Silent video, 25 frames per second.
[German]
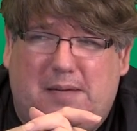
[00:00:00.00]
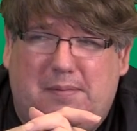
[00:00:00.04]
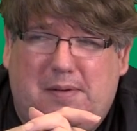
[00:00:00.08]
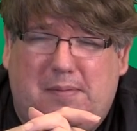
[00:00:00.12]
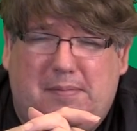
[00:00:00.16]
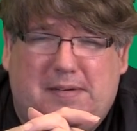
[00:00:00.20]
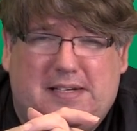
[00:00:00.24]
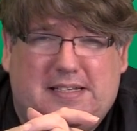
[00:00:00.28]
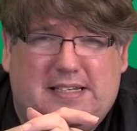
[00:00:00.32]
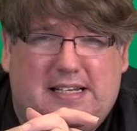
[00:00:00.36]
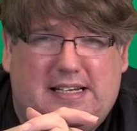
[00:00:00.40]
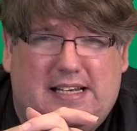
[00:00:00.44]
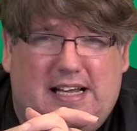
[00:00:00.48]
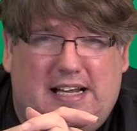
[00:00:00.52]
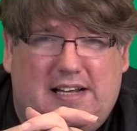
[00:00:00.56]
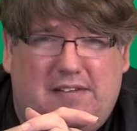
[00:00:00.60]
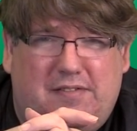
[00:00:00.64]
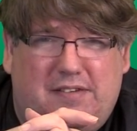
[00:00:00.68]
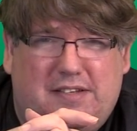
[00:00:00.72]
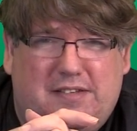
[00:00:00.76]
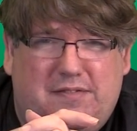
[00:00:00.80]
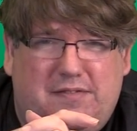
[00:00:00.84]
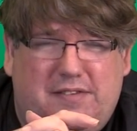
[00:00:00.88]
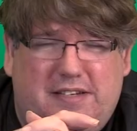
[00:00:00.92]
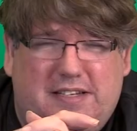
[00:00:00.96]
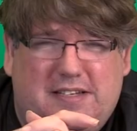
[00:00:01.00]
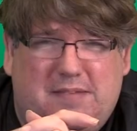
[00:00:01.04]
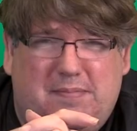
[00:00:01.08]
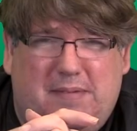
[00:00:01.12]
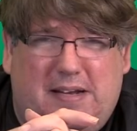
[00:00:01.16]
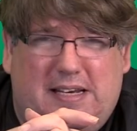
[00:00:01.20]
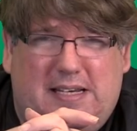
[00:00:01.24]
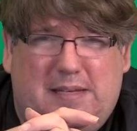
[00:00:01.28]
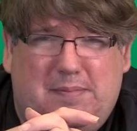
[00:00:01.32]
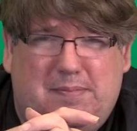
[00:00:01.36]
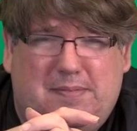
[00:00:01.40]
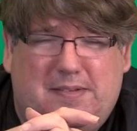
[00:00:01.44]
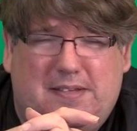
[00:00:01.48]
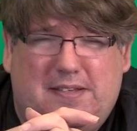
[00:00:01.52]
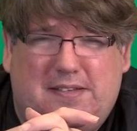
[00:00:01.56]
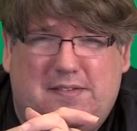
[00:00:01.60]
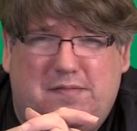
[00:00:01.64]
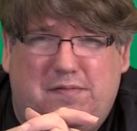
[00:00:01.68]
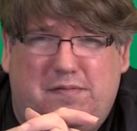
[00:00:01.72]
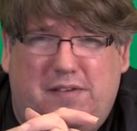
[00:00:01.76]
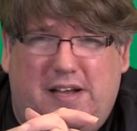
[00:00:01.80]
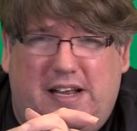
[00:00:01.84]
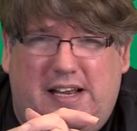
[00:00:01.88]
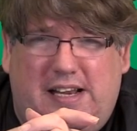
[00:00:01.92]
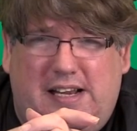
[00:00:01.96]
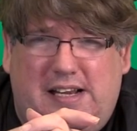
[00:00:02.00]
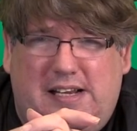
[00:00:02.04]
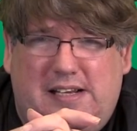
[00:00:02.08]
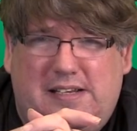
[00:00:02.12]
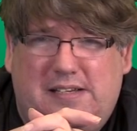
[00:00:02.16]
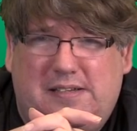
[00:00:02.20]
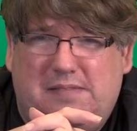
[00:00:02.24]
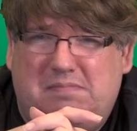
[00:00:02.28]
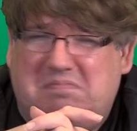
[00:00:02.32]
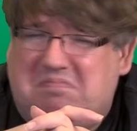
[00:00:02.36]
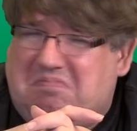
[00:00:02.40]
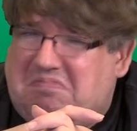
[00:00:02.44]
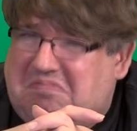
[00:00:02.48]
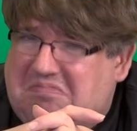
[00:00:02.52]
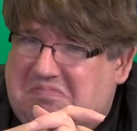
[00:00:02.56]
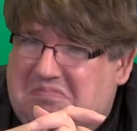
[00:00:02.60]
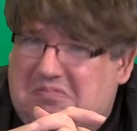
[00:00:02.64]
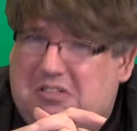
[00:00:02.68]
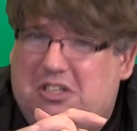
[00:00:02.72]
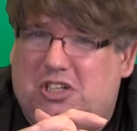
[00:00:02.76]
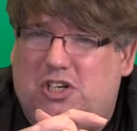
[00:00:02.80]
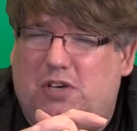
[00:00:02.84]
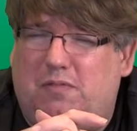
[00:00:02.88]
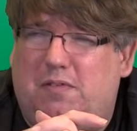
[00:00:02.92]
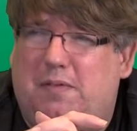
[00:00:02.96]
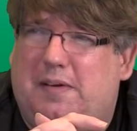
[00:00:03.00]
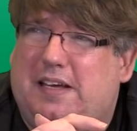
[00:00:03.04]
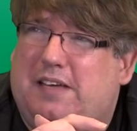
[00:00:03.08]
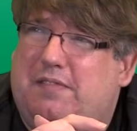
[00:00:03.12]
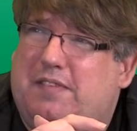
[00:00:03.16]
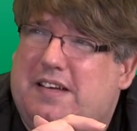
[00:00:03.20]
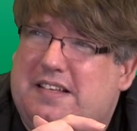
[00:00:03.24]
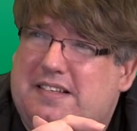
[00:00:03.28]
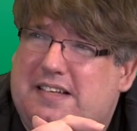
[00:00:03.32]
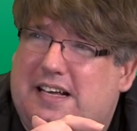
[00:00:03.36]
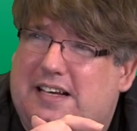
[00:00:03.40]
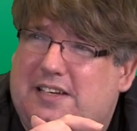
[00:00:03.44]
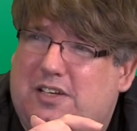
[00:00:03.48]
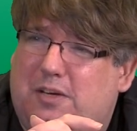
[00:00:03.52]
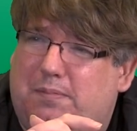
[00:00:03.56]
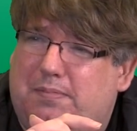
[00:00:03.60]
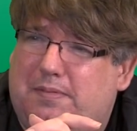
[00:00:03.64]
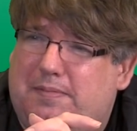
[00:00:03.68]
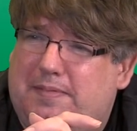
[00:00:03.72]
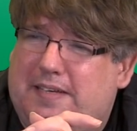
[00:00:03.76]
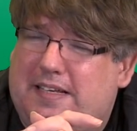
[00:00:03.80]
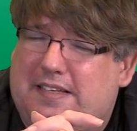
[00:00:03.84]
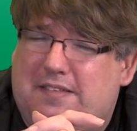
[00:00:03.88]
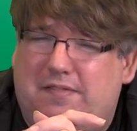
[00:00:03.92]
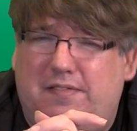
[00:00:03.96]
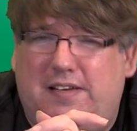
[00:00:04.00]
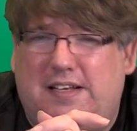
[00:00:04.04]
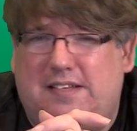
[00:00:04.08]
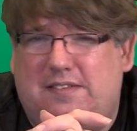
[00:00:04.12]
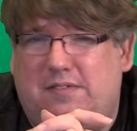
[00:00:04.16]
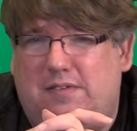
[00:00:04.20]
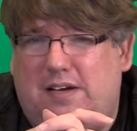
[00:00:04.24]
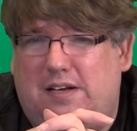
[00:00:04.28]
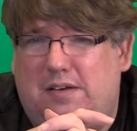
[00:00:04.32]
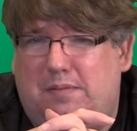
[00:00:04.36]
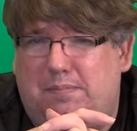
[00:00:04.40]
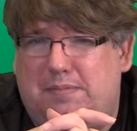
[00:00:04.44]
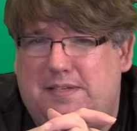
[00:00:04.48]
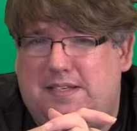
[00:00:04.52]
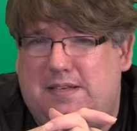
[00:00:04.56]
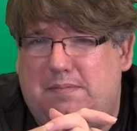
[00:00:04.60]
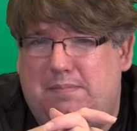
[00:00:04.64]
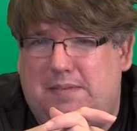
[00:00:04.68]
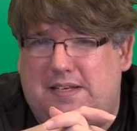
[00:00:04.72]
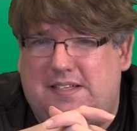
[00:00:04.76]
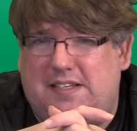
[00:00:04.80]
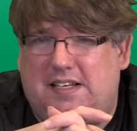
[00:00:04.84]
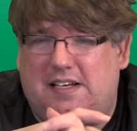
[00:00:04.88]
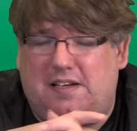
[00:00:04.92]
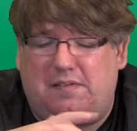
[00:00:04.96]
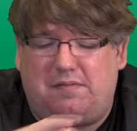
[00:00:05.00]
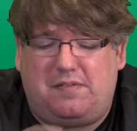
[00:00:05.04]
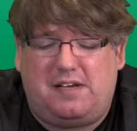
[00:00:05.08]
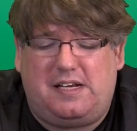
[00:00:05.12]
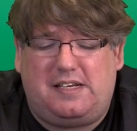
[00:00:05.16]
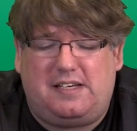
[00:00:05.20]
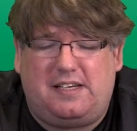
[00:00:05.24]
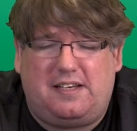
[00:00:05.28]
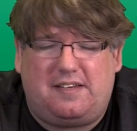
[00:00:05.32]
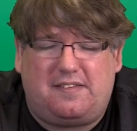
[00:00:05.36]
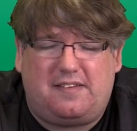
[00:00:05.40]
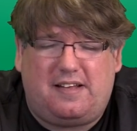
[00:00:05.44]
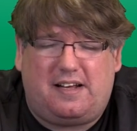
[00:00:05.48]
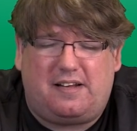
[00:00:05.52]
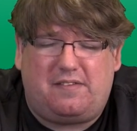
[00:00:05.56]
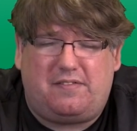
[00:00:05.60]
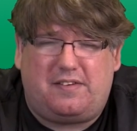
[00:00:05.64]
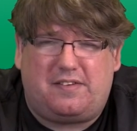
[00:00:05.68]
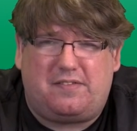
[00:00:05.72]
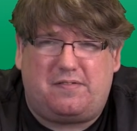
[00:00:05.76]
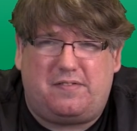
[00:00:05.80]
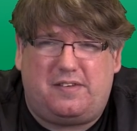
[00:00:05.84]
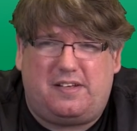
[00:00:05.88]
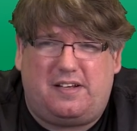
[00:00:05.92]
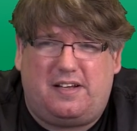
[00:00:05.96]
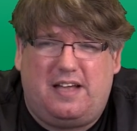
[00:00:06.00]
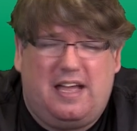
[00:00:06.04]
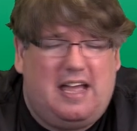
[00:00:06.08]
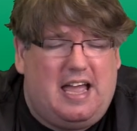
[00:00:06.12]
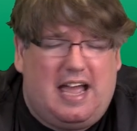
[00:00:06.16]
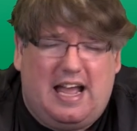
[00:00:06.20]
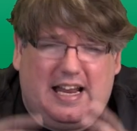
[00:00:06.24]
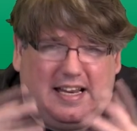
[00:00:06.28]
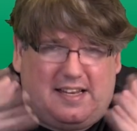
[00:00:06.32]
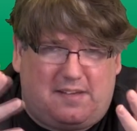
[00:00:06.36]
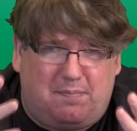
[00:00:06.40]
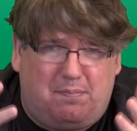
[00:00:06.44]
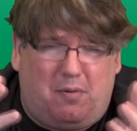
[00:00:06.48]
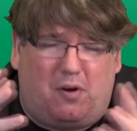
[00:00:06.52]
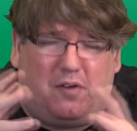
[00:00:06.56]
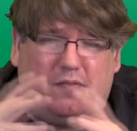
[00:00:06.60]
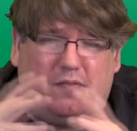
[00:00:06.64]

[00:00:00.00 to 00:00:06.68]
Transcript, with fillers: habe ja mal gesagt, Aquasphere ist mein liebstes Feld. Schauen wir mal, ich weiß gar nicht, ob mir das vielleicht sogar noch ein bisschen besser gefällt hier, das Aquasphere. Äh, das